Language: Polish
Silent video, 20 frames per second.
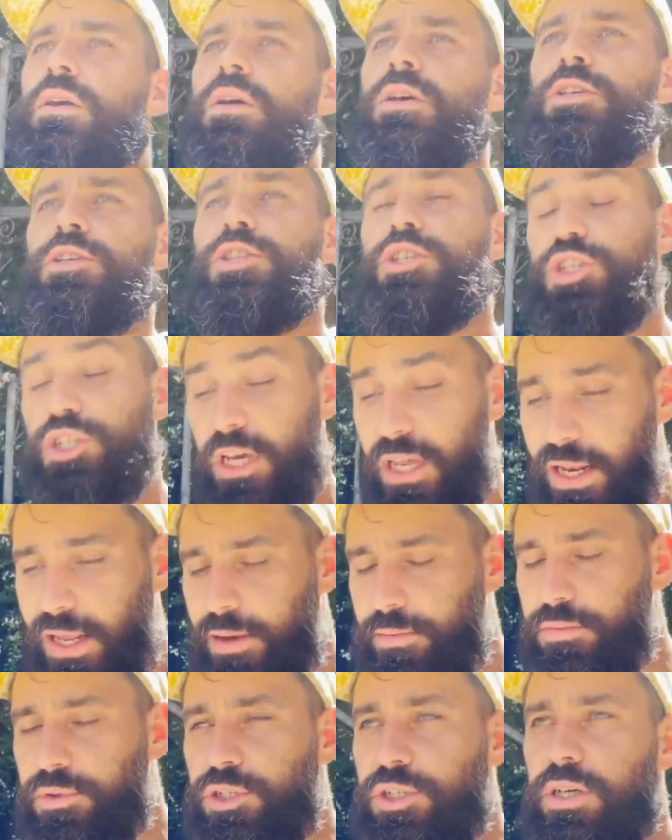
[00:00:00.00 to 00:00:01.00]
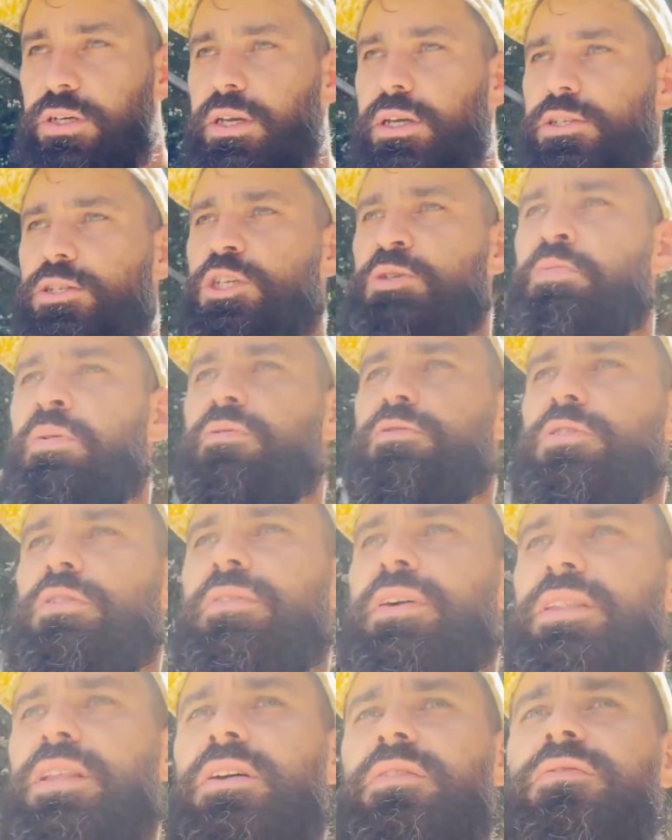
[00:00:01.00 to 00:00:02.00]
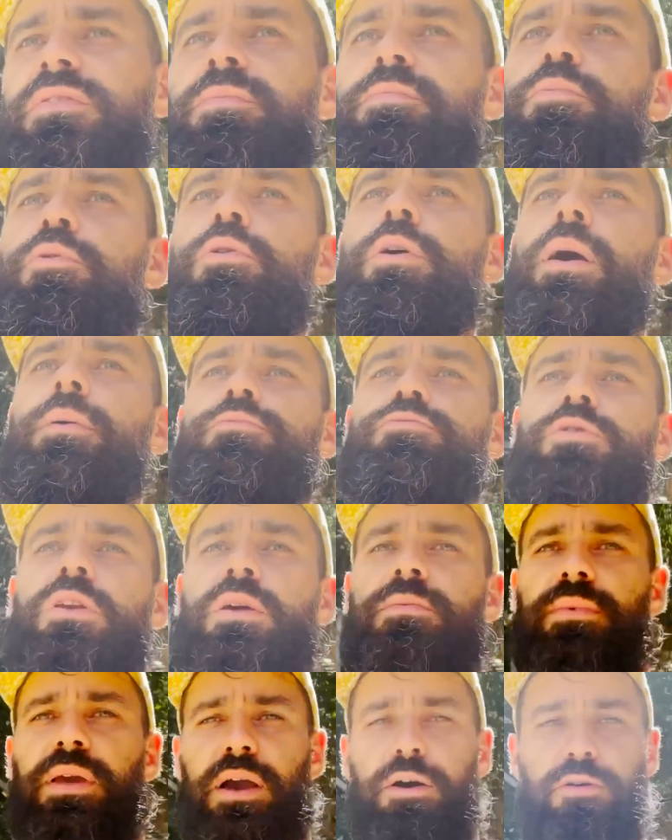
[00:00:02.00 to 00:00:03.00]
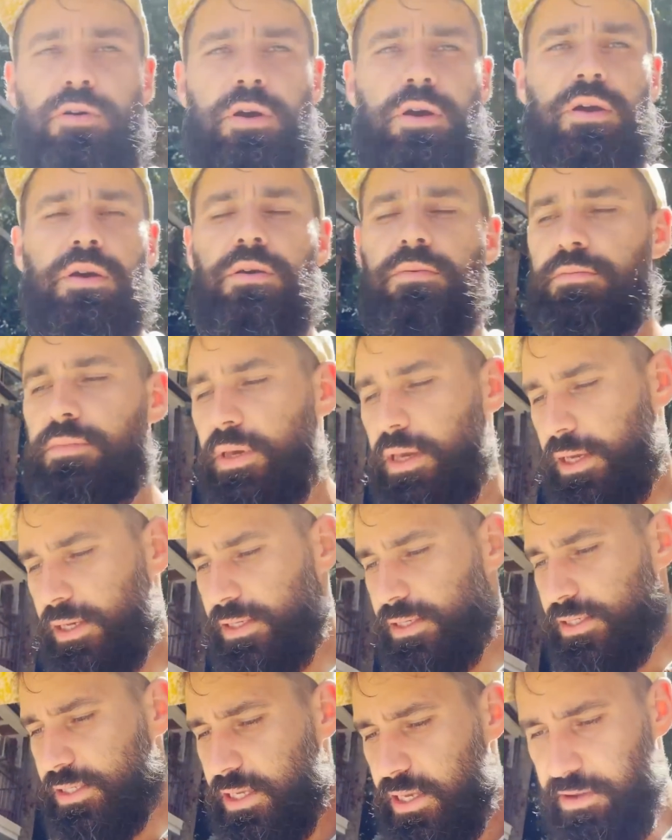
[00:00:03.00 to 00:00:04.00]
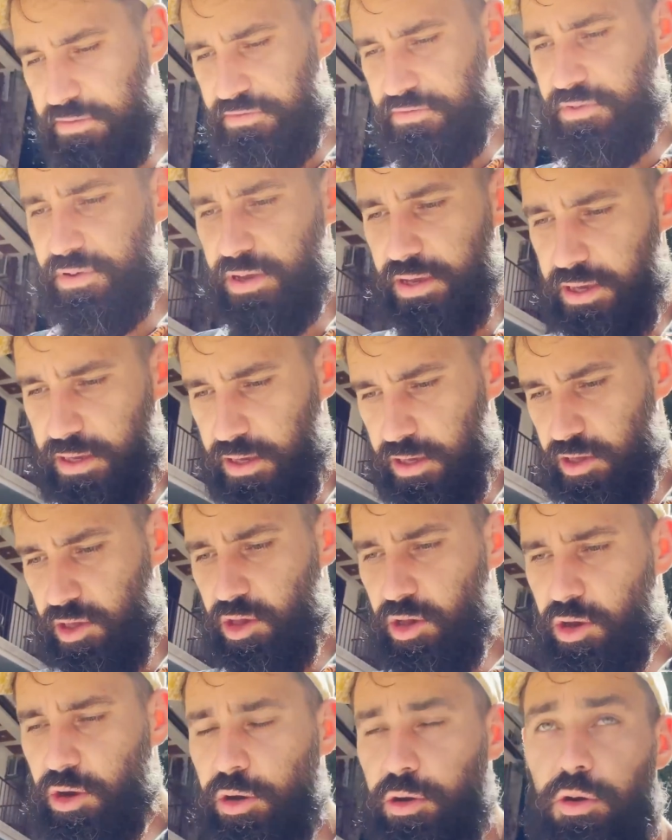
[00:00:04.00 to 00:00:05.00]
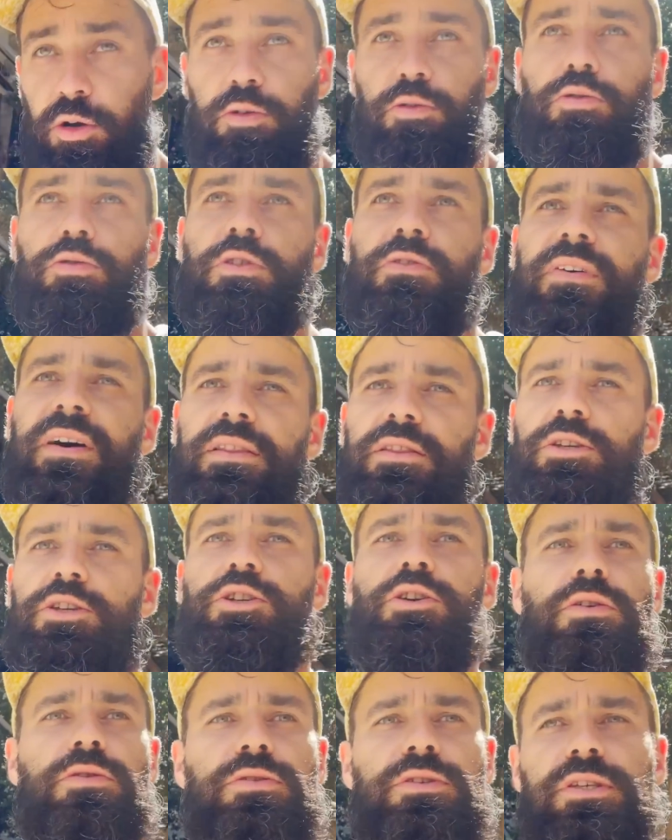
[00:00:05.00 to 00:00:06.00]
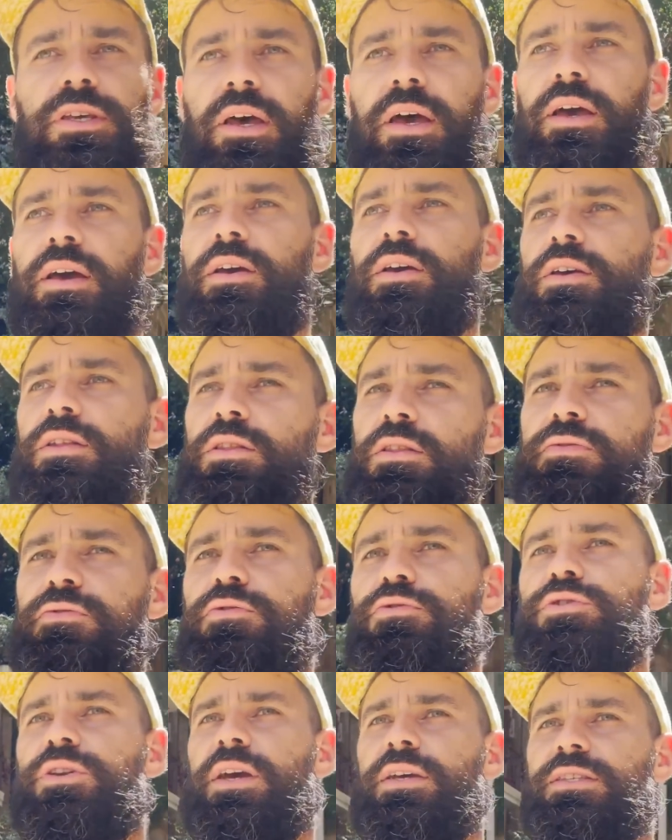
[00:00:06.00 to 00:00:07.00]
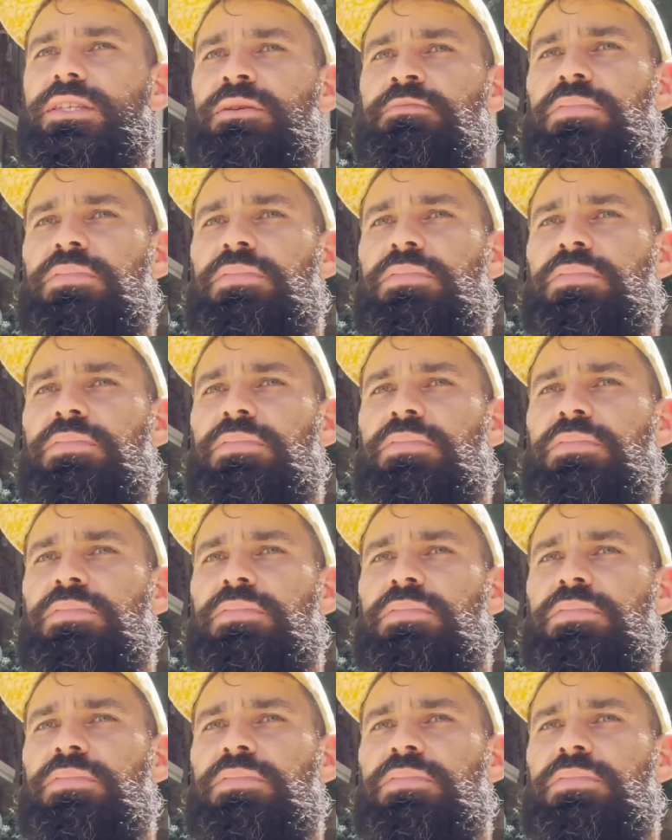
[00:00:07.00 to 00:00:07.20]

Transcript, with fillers: Strzelam, że jest to spowodowane wybuchem, który miał miejsce w roku 2020.